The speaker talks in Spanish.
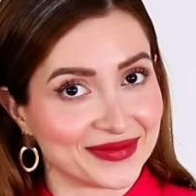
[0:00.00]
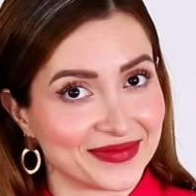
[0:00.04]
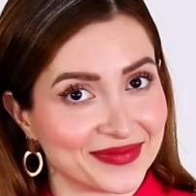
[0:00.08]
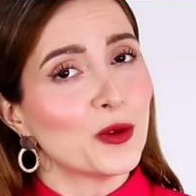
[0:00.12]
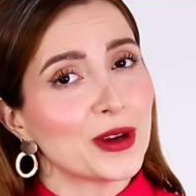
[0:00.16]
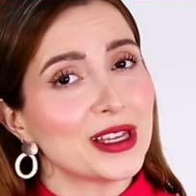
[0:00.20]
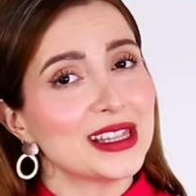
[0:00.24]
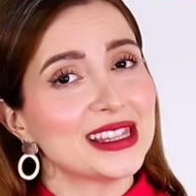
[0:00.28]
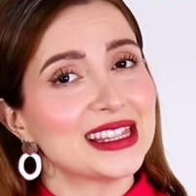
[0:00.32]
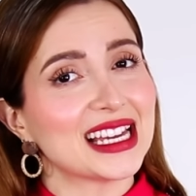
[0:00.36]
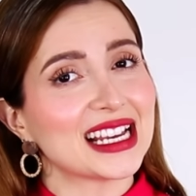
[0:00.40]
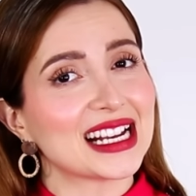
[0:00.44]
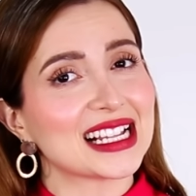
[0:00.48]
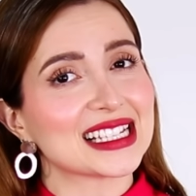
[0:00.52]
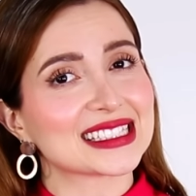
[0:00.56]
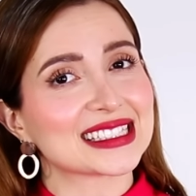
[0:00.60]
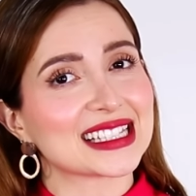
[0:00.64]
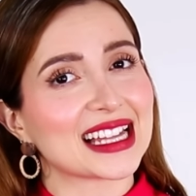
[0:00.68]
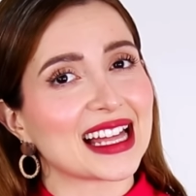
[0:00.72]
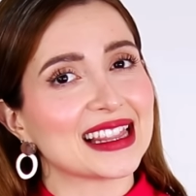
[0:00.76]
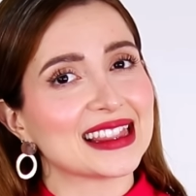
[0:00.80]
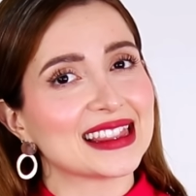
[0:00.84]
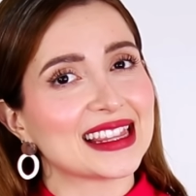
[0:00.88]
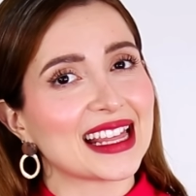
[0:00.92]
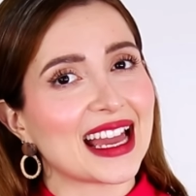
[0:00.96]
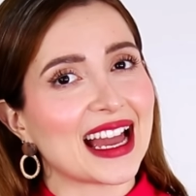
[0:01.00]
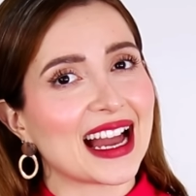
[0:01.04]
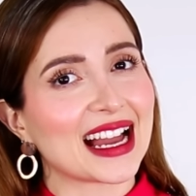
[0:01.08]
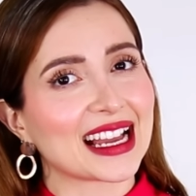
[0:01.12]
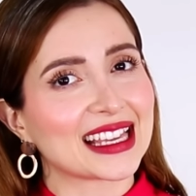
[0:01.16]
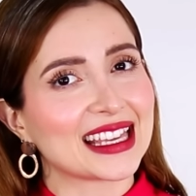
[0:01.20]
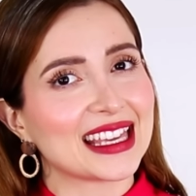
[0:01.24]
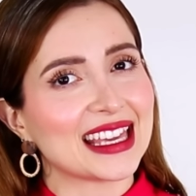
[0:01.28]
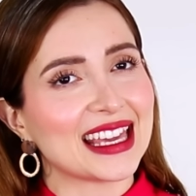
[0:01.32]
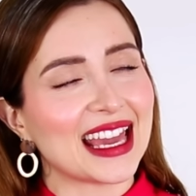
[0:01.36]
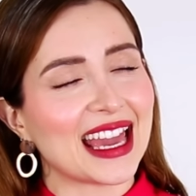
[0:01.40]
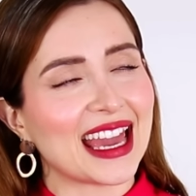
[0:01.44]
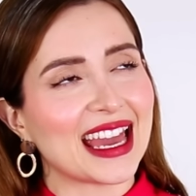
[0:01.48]
Lo interesante
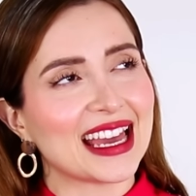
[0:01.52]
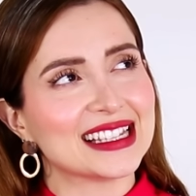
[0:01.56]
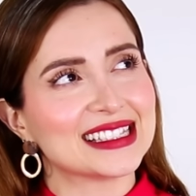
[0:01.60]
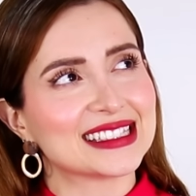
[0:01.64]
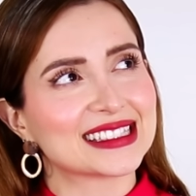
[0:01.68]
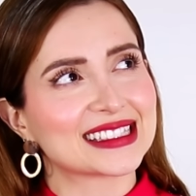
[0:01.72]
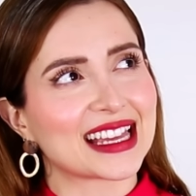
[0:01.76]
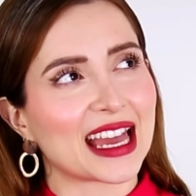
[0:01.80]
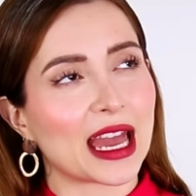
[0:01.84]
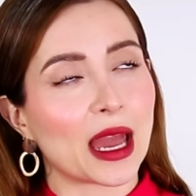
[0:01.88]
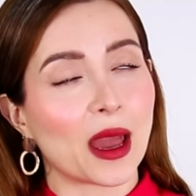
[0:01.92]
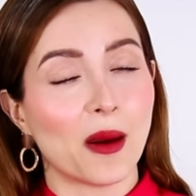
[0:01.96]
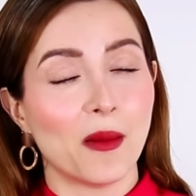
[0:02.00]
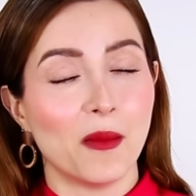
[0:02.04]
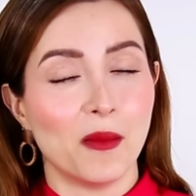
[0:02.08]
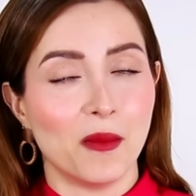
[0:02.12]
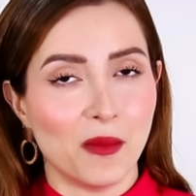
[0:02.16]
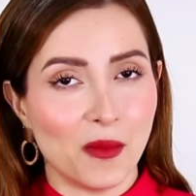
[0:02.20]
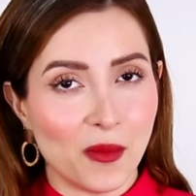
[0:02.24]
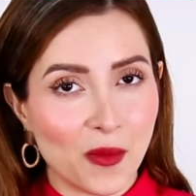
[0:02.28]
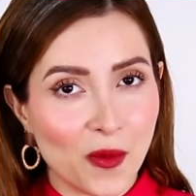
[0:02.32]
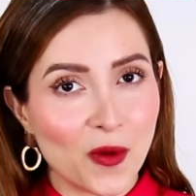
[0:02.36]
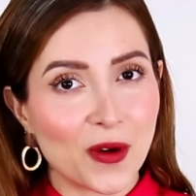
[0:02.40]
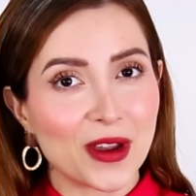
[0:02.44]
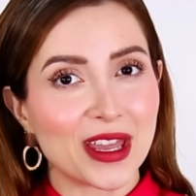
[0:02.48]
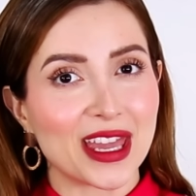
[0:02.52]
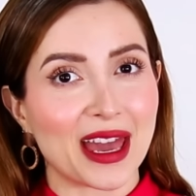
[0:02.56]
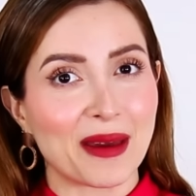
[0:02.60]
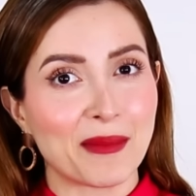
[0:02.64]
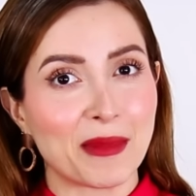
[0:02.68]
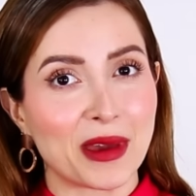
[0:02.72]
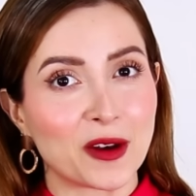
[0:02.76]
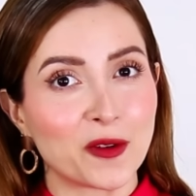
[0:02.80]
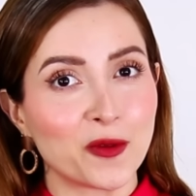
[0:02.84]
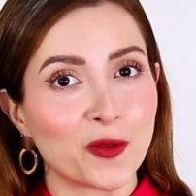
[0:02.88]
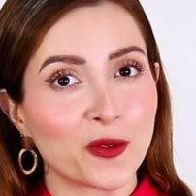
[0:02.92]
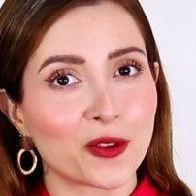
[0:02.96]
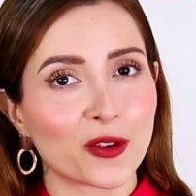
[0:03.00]
aquí es que muy a
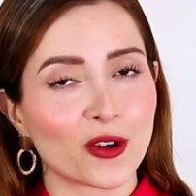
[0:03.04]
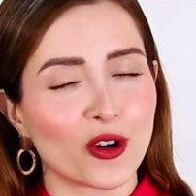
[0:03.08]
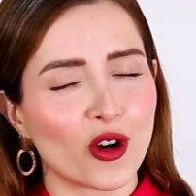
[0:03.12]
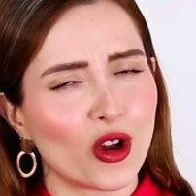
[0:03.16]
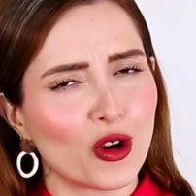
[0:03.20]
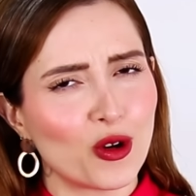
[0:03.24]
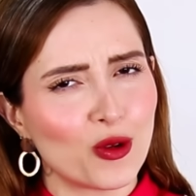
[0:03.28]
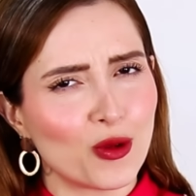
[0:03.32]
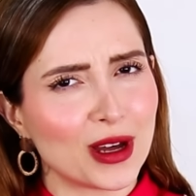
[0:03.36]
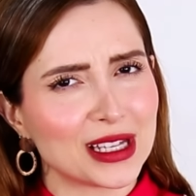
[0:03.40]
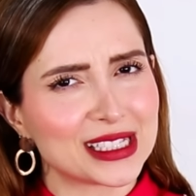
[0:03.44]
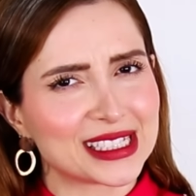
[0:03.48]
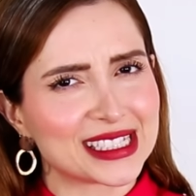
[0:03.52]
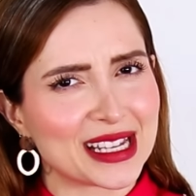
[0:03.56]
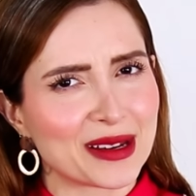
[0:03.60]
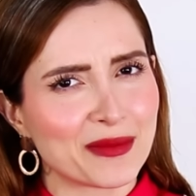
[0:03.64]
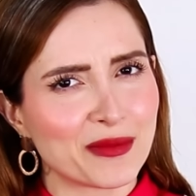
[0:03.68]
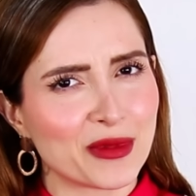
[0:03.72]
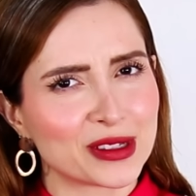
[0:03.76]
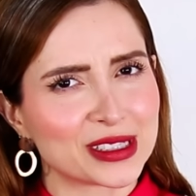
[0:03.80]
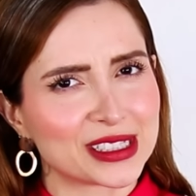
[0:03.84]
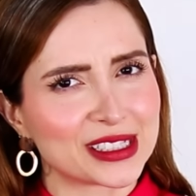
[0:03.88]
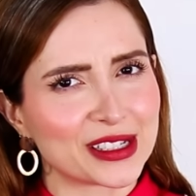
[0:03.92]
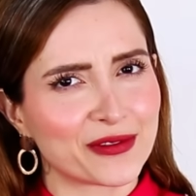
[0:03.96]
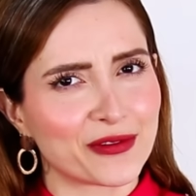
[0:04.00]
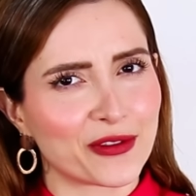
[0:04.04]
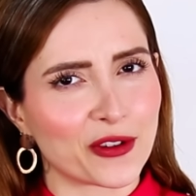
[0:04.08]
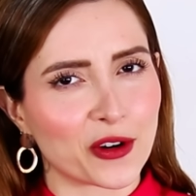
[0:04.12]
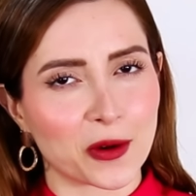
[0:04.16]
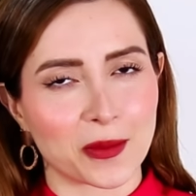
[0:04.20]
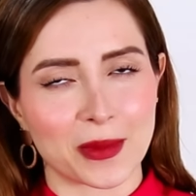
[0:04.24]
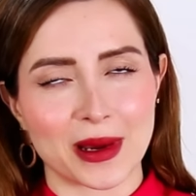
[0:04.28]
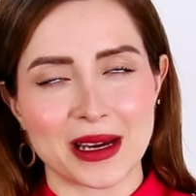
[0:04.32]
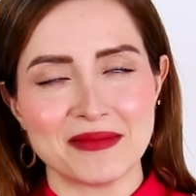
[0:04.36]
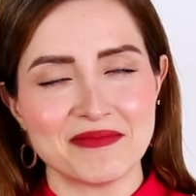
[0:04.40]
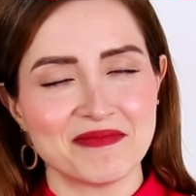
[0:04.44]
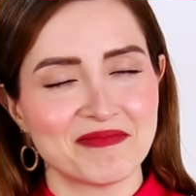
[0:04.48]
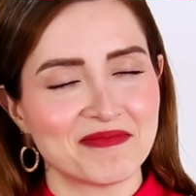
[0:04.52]
menudo lo hacemos de
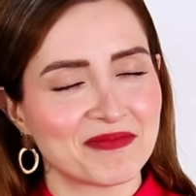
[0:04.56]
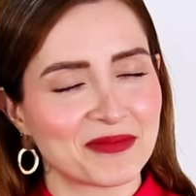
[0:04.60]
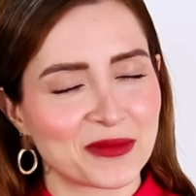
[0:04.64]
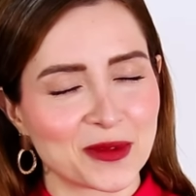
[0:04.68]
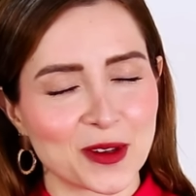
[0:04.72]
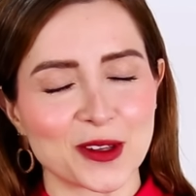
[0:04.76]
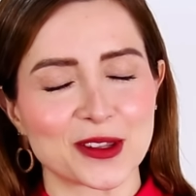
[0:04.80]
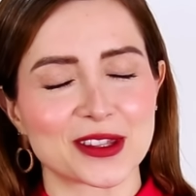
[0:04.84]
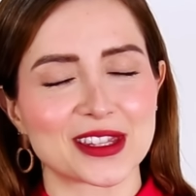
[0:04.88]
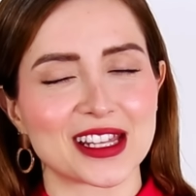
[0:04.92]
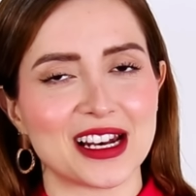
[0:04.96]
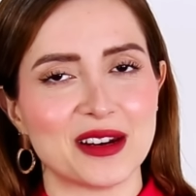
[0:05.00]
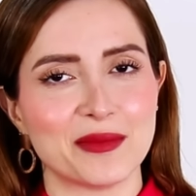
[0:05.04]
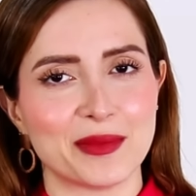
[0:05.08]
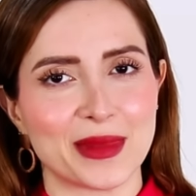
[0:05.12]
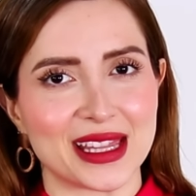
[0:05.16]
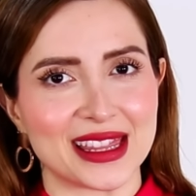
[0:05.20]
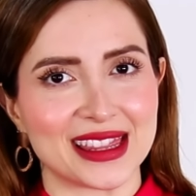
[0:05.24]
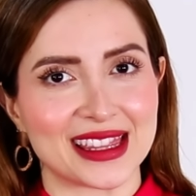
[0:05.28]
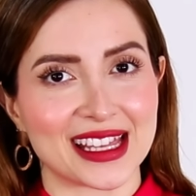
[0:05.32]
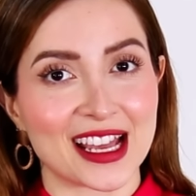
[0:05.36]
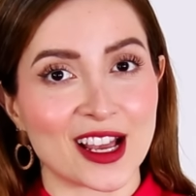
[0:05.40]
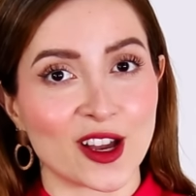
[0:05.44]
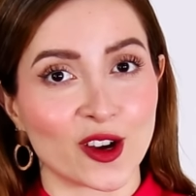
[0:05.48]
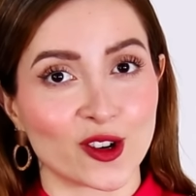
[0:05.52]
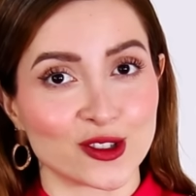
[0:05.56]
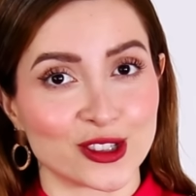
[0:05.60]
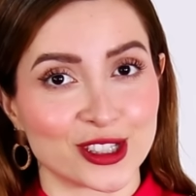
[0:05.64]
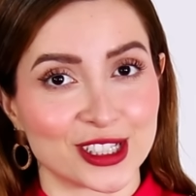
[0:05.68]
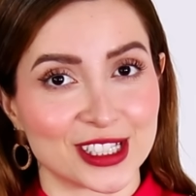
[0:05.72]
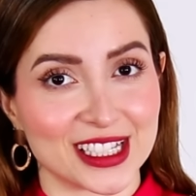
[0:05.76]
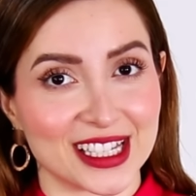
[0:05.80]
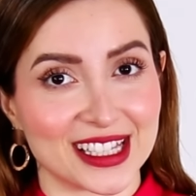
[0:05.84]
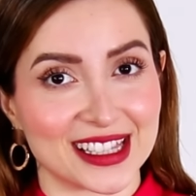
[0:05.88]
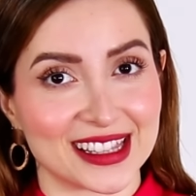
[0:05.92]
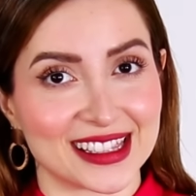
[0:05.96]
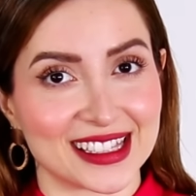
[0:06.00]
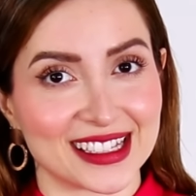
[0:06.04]
forma totalmente
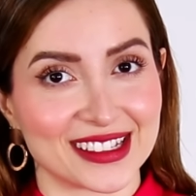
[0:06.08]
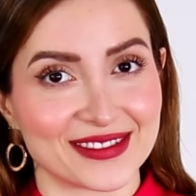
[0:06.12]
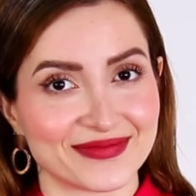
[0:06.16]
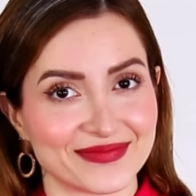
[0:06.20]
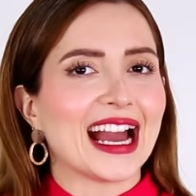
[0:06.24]
inconsciente.